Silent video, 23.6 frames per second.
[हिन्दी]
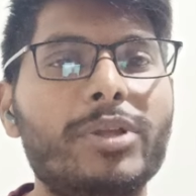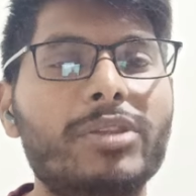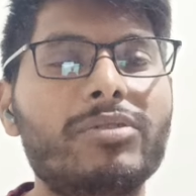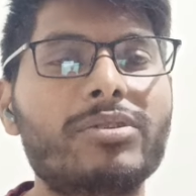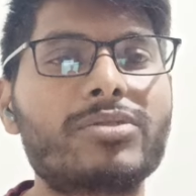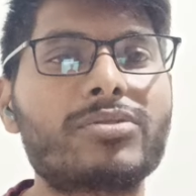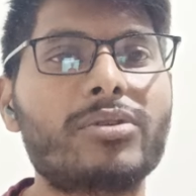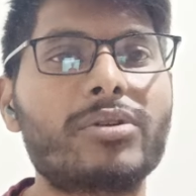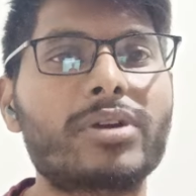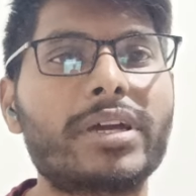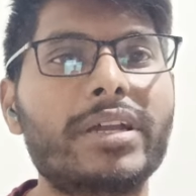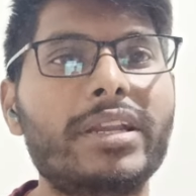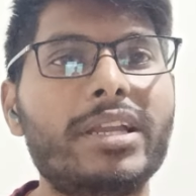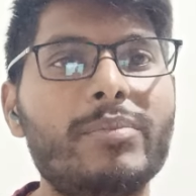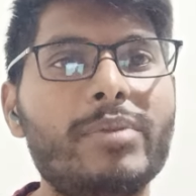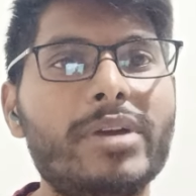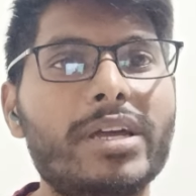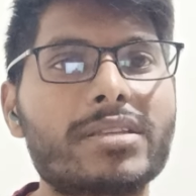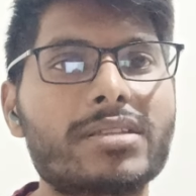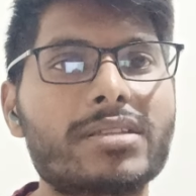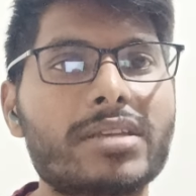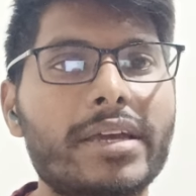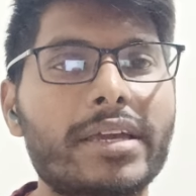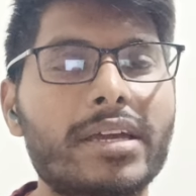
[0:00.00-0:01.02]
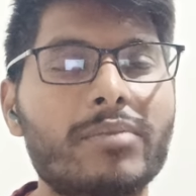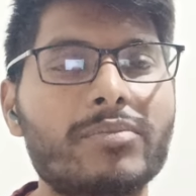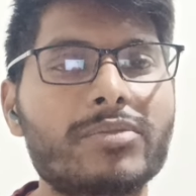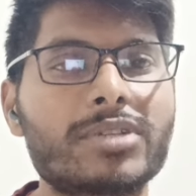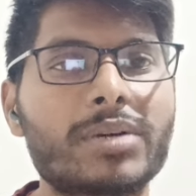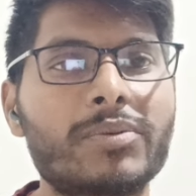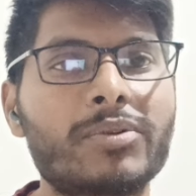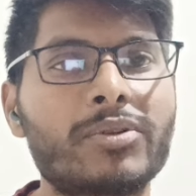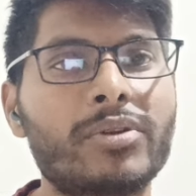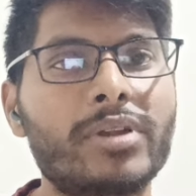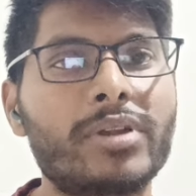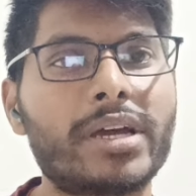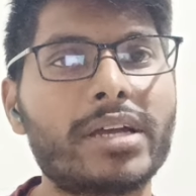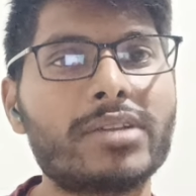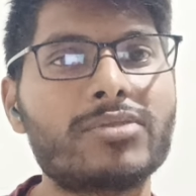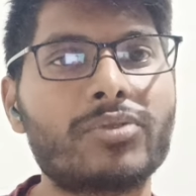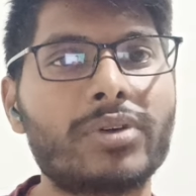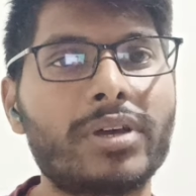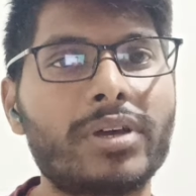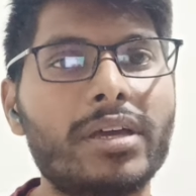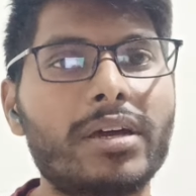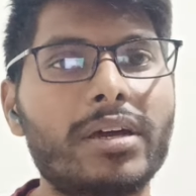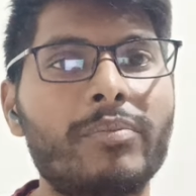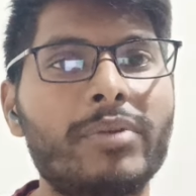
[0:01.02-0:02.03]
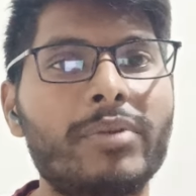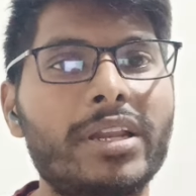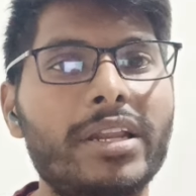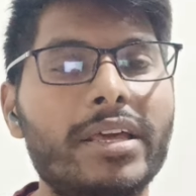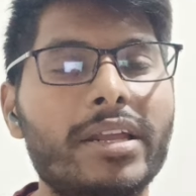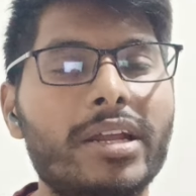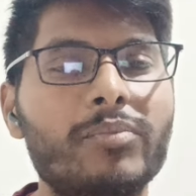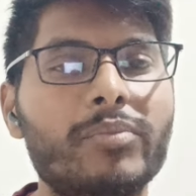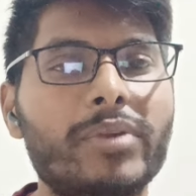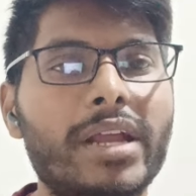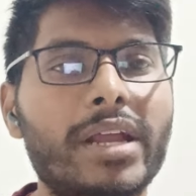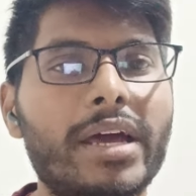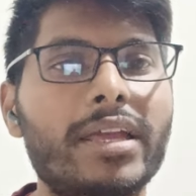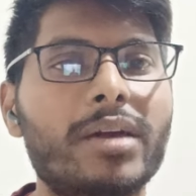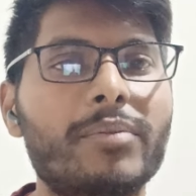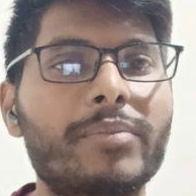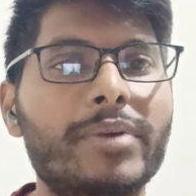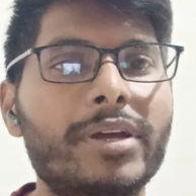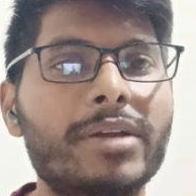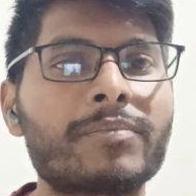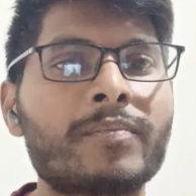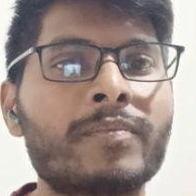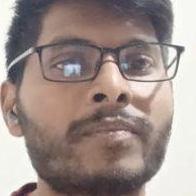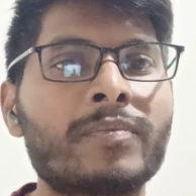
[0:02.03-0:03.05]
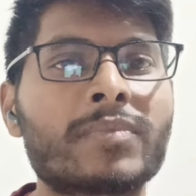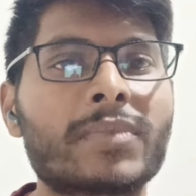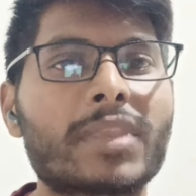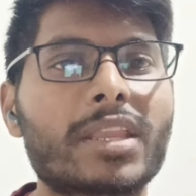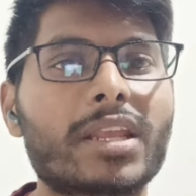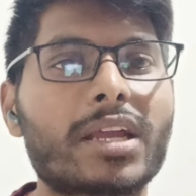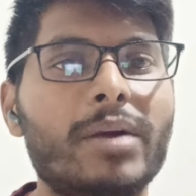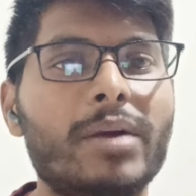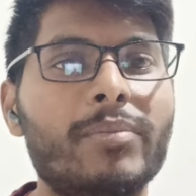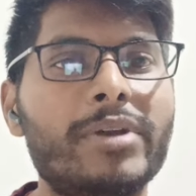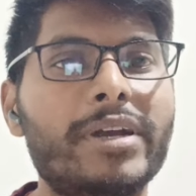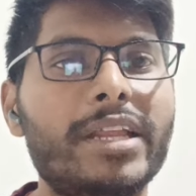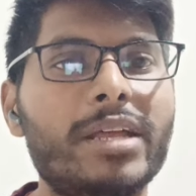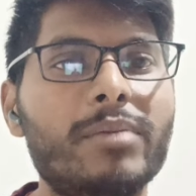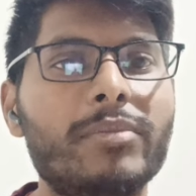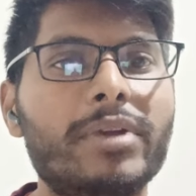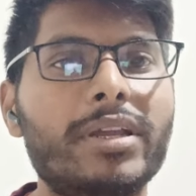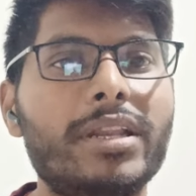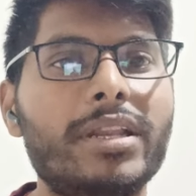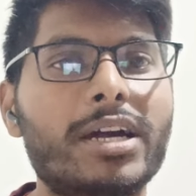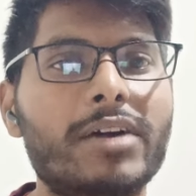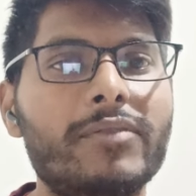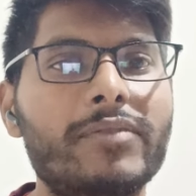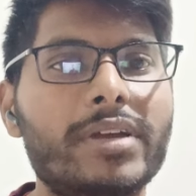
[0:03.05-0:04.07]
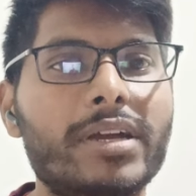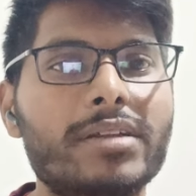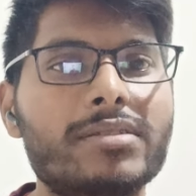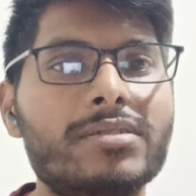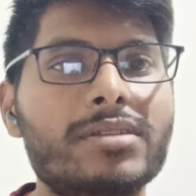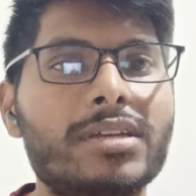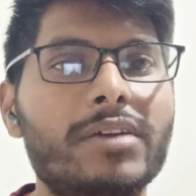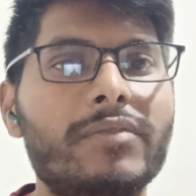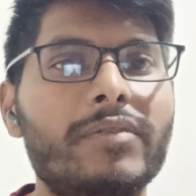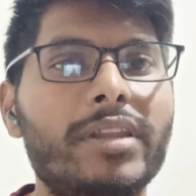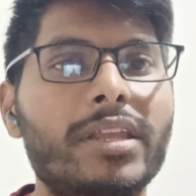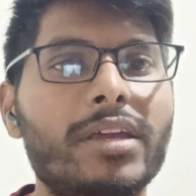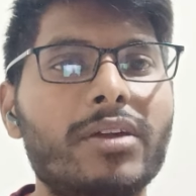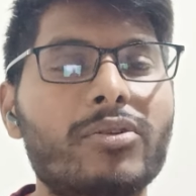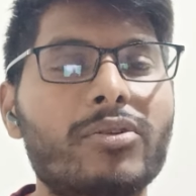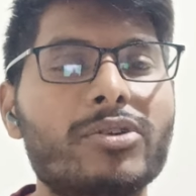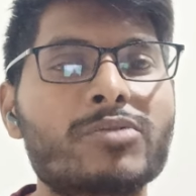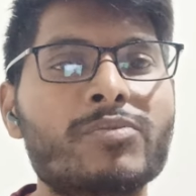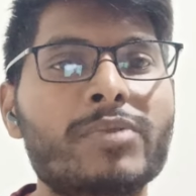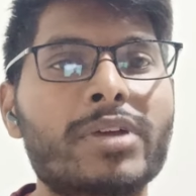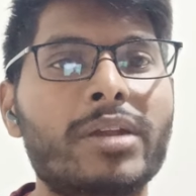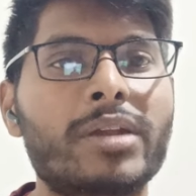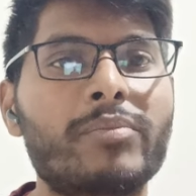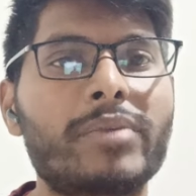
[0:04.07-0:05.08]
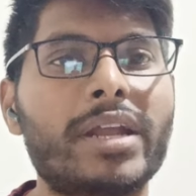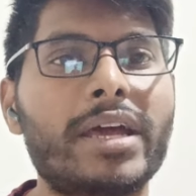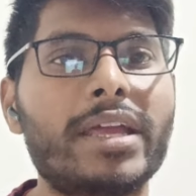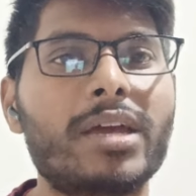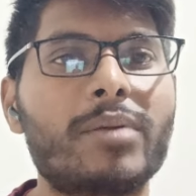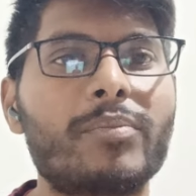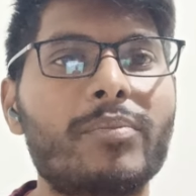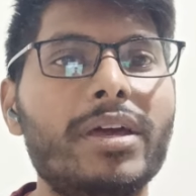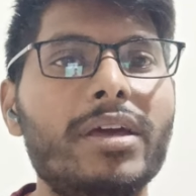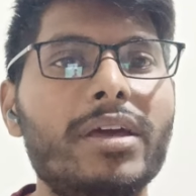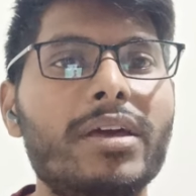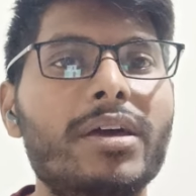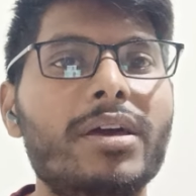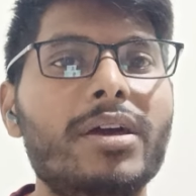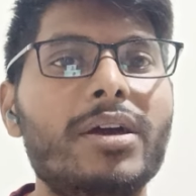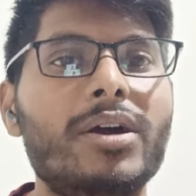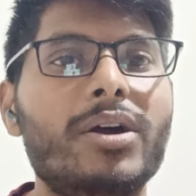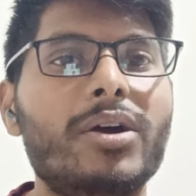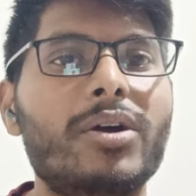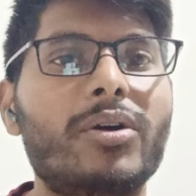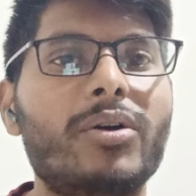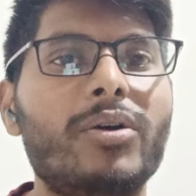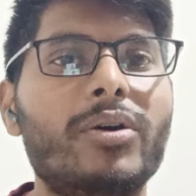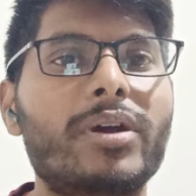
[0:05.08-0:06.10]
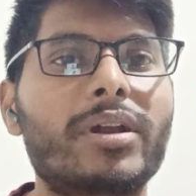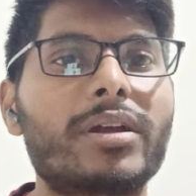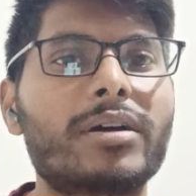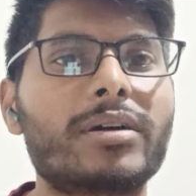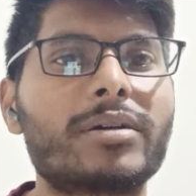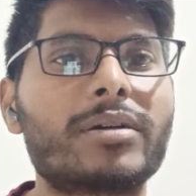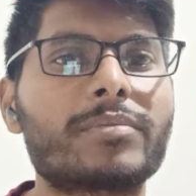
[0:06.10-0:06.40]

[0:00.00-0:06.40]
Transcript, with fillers: पृथ्वी शॉ के लिए भी अच्छा है कम से कम उन्होंने आज जो है अपने लिए रन बनाए यहाँ पे अपनी टीम के लिए काफ़ी अच्छे विनिंग कॉज में रन बनाए यहाँ पे और